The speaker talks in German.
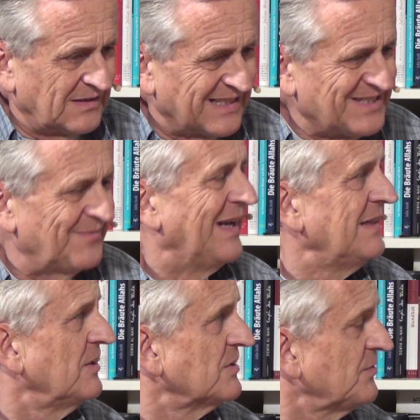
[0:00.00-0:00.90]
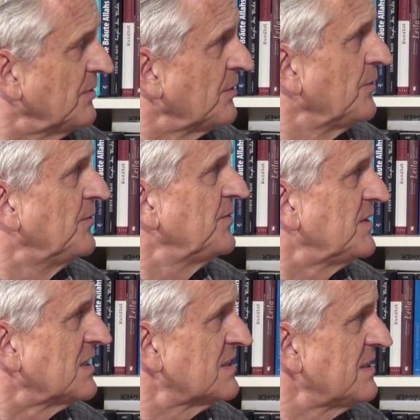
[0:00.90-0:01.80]
das weitaus
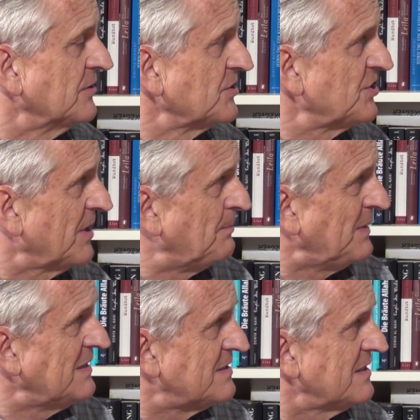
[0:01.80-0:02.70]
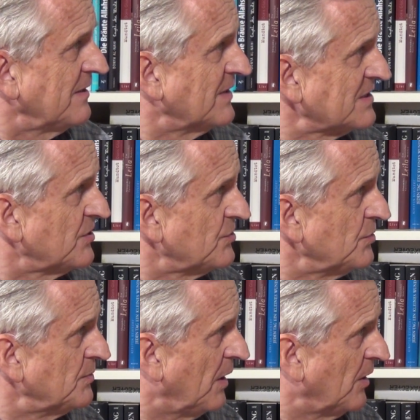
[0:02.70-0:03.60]
vernünftigste und stabilste, was
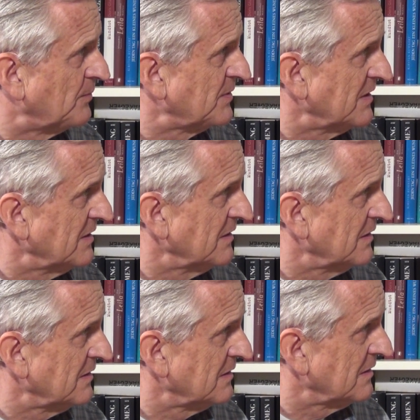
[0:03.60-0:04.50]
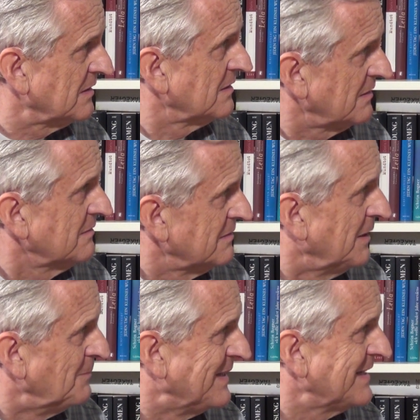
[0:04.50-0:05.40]
es überhaupt in, in,
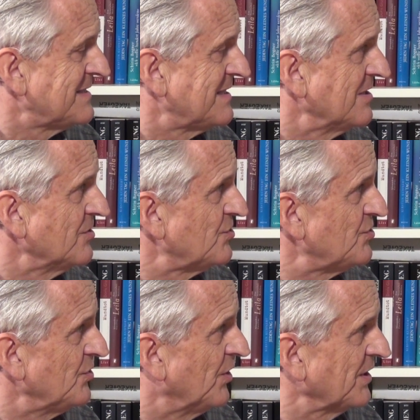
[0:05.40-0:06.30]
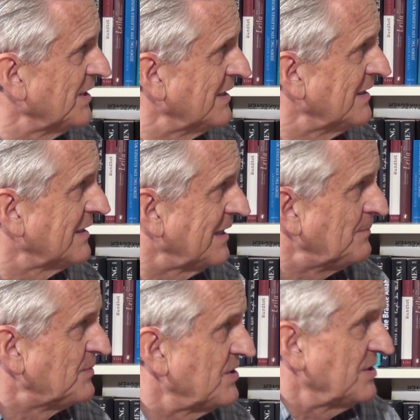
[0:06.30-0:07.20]
im jetzigen Syrien
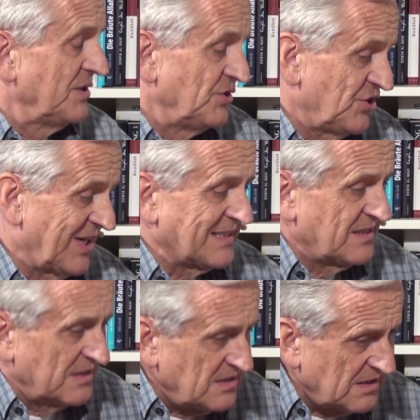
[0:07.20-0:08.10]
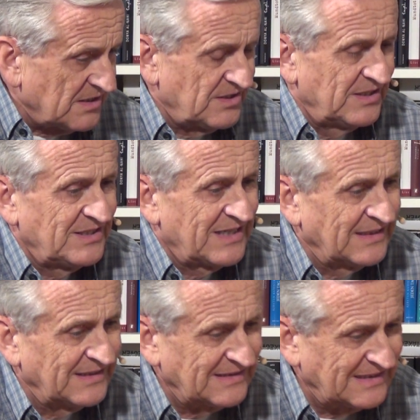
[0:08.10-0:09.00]
gibt. Sie sind staatsrechtlich nicht
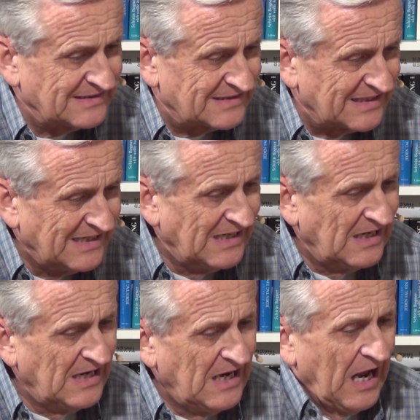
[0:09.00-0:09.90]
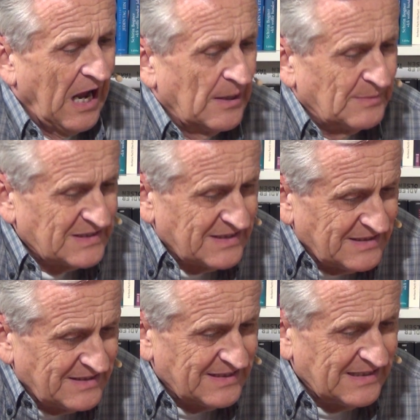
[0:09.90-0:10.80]
anerkannt, aber
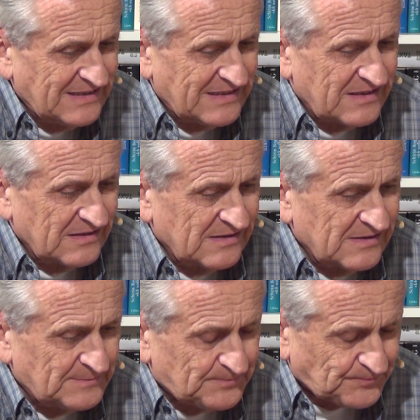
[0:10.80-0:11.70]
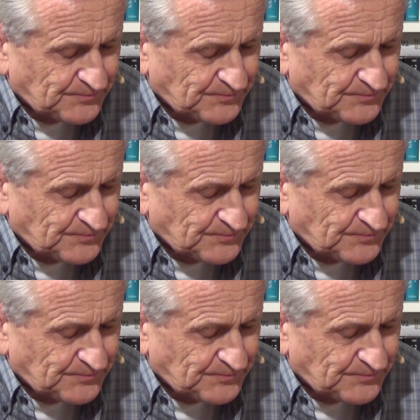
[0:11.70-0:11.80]
sie sind äh,